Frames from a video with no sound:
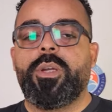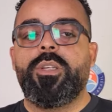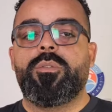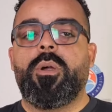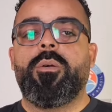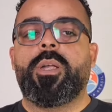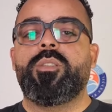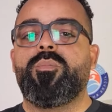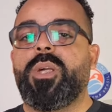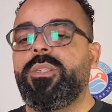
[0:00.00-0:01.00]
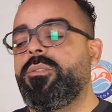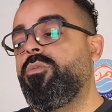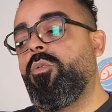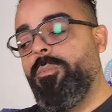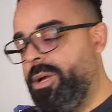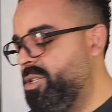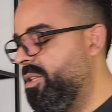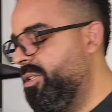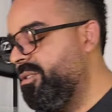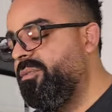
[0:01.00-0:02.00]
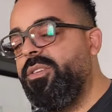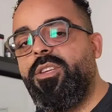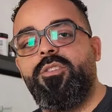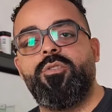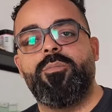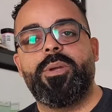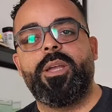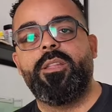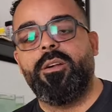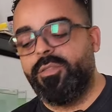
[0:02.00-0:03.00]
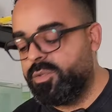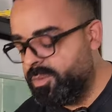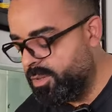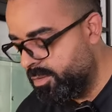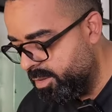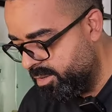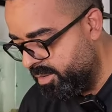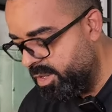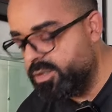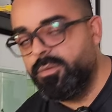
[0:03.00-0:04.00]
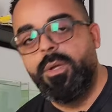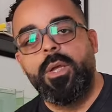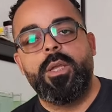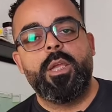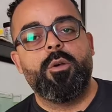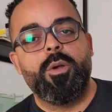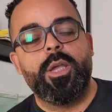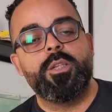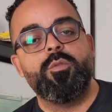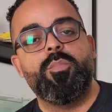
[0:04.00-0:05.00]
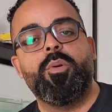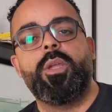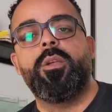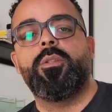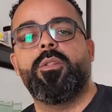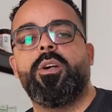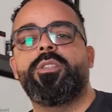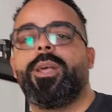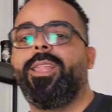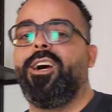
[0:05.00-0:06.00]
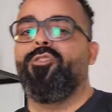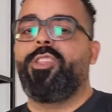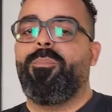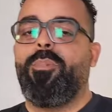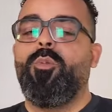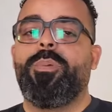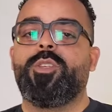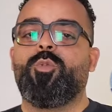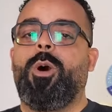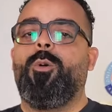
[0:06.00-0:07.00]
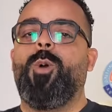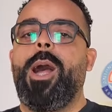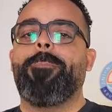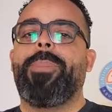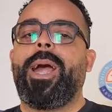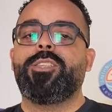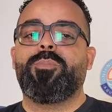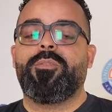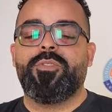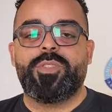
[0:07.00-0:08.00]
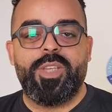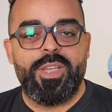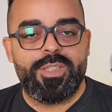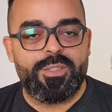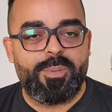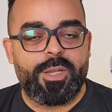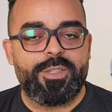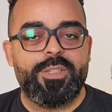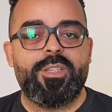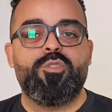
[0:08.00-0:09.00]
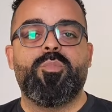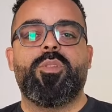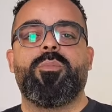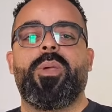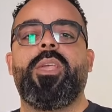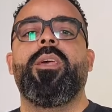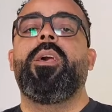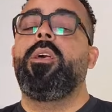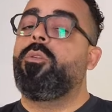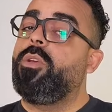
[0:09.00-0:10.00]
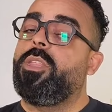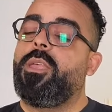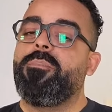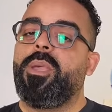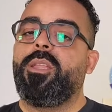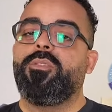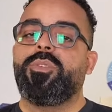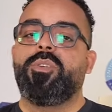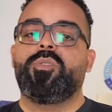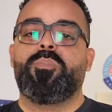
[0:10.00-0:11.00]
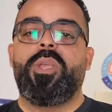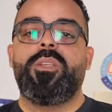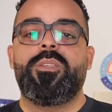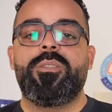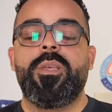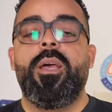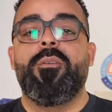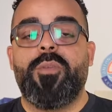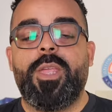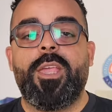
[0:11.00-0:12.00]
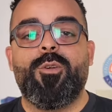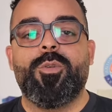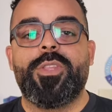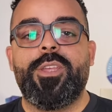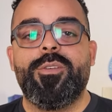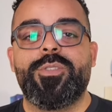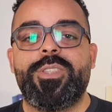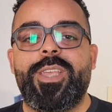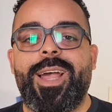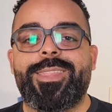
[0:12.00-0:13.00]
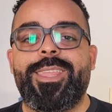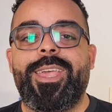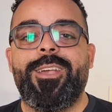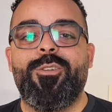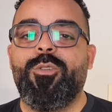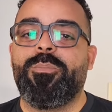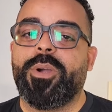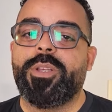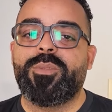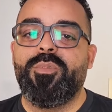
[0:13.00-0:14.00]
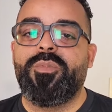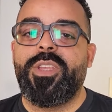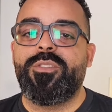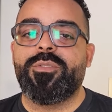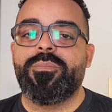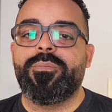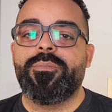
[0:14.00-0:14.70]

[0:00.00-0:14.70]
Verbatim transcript: Cândido Aquarismo Brasil. Compartilhe esse vídeo para que novas pessoas vejam e conheçam um pouquinho do nosso canal, tá bom, pessoal? Um abraço para vocês, espero que vocês estejam muito bem, cuidem bem dos seus peixes, fiquem com Deus e até o próximo vídeo.